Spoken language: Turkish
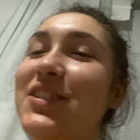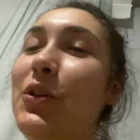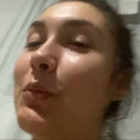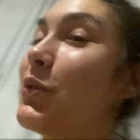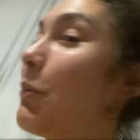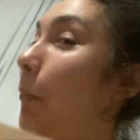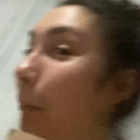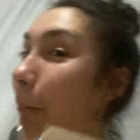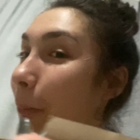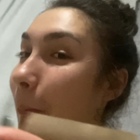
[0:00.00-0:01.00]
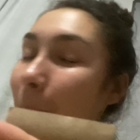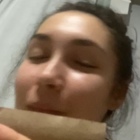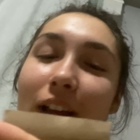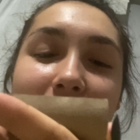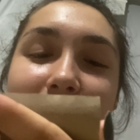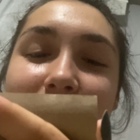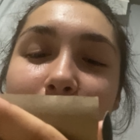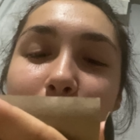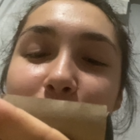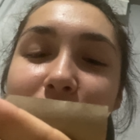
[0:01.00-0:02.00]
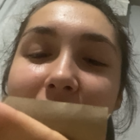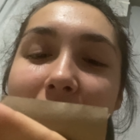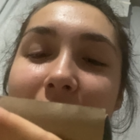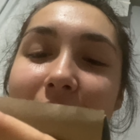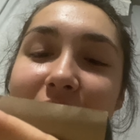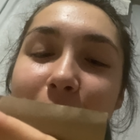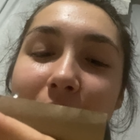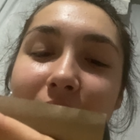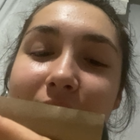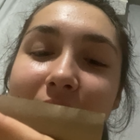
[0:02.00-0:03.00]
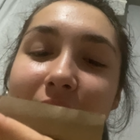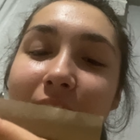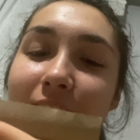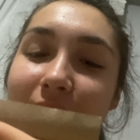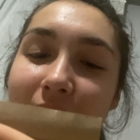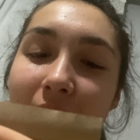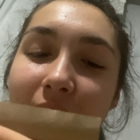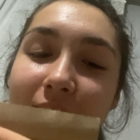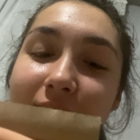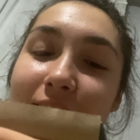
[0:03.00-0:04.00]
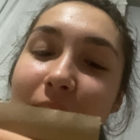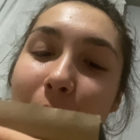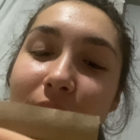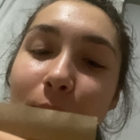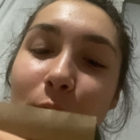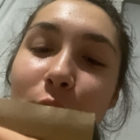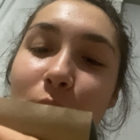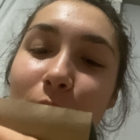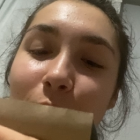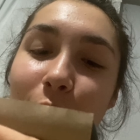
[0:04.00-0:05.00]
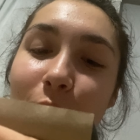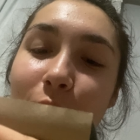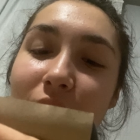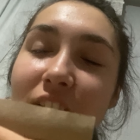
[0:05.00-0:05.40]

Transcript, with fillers: dinliyorumdur. Tabii bunu değerlendirmek senin elinde. Kısa zamanda büyük bir mutlulukla